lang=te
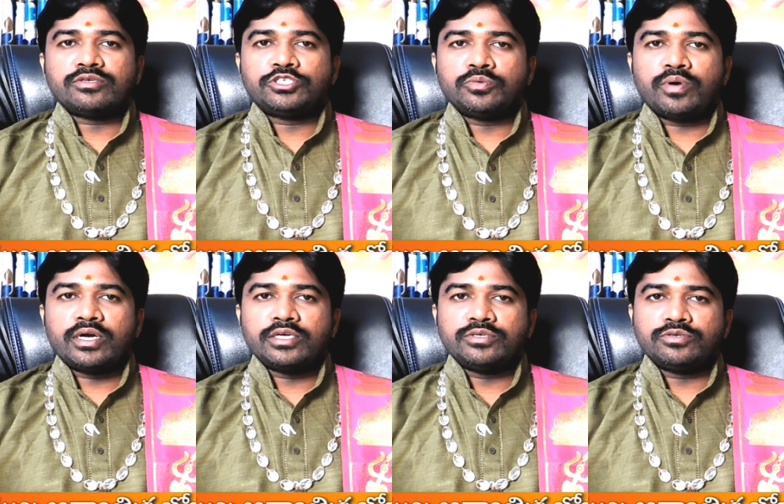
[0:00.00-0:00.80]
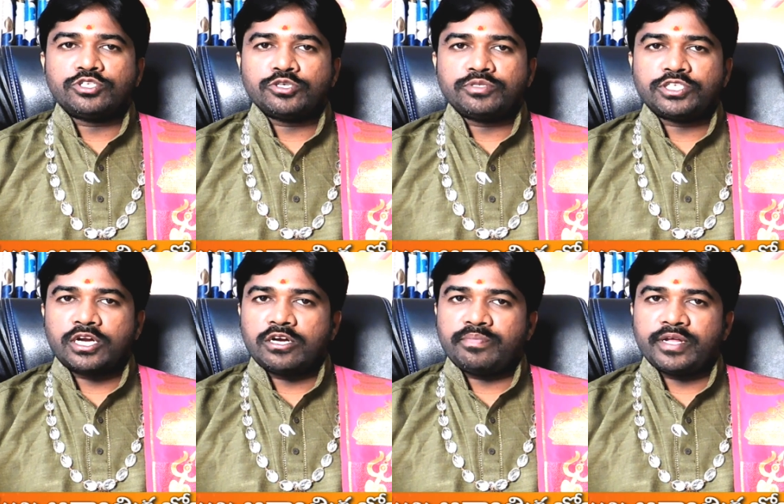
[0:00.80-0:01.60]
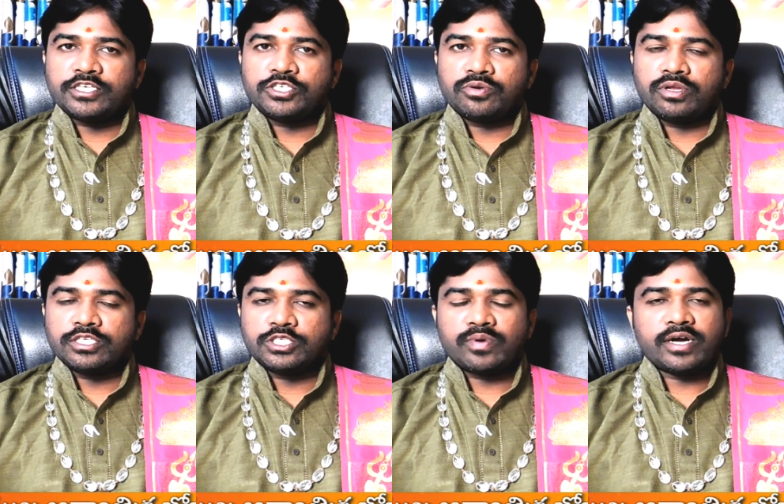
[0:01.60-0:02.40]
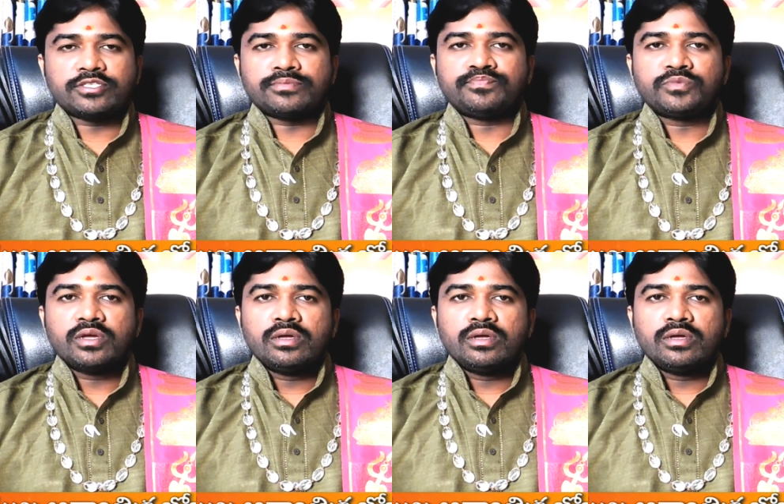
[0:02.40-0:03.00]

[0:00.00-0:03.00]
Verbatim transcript: ఋషివాణి యూట్యూబ్ ఛానల్ ప్రేక్షకులకి స్వాగతం